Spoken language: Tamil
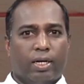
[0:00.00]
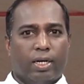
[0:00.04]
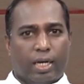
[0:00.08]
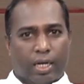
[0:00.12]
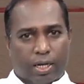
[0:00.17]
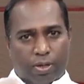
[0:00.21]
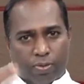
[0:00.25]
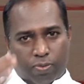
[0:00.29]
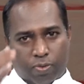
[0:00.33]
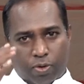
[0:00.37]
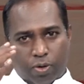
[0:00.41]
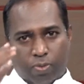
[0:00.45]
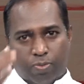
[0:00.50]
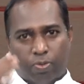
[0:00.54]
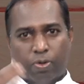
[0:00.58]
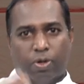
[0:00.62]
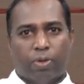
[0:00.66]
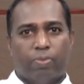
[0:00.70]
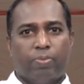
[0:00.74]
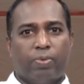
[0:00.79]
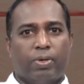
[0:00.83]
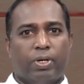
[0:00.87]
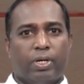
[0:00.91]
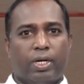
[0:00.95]
கடவுள்
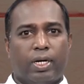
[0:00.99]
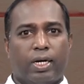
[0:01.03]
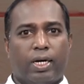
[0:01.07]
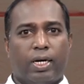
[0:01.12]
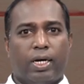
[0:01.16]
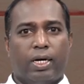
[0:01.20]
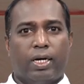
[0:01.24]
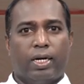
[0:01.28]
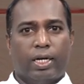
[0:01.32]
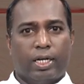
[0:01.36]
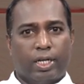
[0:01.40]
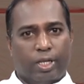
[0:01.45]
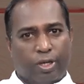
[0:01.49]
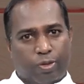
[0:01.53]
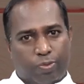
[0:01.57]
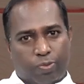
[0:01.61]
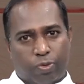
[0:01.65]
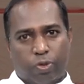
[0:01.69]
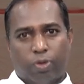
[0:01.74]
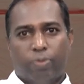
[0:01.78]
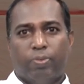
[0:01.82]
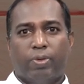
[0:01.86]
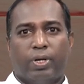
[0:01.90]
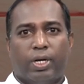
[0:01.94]
புலப்படுகிறார் அங்கே
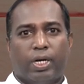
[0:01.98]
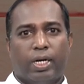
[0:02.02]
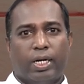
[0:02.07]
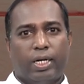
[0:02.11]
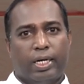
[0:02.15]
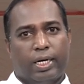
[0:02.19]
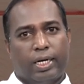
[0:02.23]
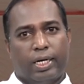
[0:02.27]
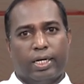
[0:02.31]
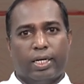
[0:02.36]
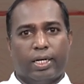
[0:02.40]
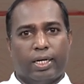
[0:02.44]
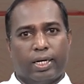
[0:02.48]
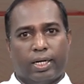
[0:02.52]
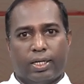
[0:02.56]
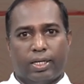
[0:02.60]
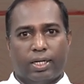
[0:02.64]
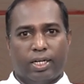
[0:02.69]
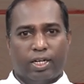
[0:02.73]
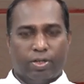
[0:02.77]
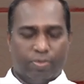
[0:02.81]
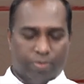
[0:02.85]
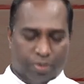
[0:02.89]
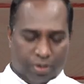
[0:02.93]
புதுமைகள்
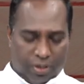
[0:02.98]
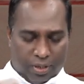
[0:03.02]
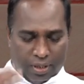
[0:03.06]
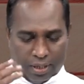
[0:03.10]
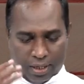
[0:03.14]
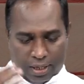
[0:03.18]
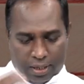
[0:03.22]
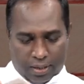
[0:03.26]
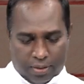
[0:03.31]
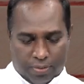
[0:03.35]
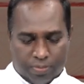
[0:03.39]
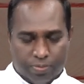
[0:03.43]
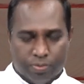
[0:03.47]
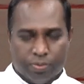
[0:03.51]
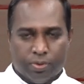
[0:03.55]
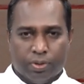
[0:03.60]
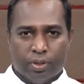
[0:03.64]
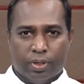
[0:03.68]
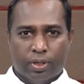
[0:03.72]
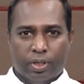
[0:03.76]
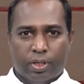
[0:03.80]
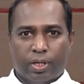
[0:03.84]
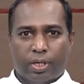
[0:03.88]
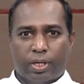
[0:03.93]
நிகழ்கிறது என்பதுதான்
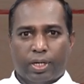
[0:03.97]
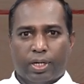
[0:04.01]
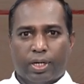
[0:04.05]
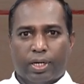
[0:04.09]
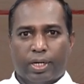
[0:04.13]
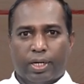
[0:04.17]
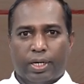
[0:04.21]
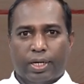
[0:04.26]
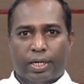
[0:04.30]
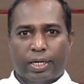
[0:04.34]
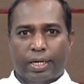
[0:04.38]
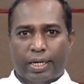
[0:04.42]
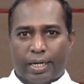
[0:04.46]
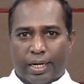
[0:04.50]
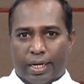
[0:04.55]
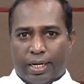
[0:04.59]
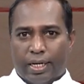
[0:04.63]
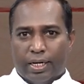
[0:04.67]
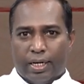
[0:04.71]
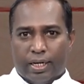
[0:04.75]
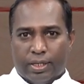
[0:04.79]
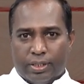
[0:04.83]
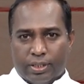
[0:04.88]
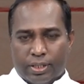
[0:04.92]

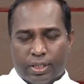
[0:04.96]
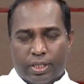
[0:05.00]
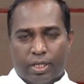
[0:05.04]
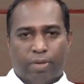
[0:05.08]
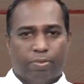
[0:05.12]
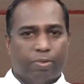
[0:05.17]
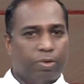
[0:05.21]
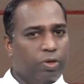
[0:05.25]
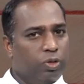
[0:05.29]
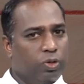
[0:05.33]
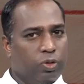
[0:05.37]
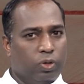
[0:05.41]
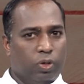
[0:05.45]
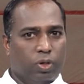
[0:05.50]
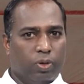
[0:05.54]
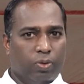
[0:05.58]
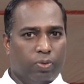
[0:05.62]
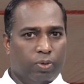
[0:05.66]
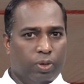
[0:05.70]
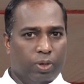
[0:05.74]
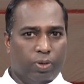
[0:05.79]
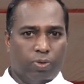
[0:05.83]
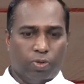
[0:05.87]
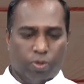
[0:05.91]
இன்றைக்கு நற்செய்தி நமக்கு
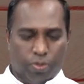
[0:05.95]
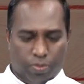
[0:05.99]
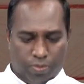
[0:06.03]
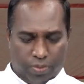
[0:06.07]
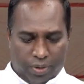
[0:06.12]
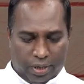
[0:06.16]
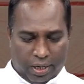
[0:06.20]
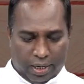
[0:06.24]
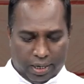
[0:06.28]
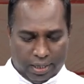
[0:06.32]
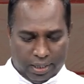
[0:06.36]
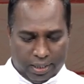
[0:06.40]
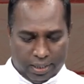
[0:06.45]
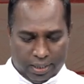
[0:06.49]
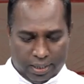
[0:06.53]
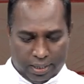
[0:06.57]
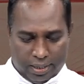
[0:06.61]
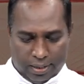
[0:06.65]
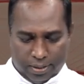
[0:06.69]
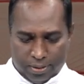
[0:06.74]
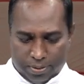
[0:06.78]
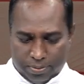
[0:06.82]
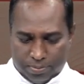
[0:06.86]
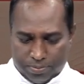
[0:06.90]
சொல்லக்கூடிய ஒரு உண்மையாக
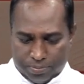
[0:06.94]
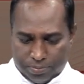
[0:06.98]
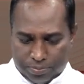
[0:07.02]
இருக்கிறது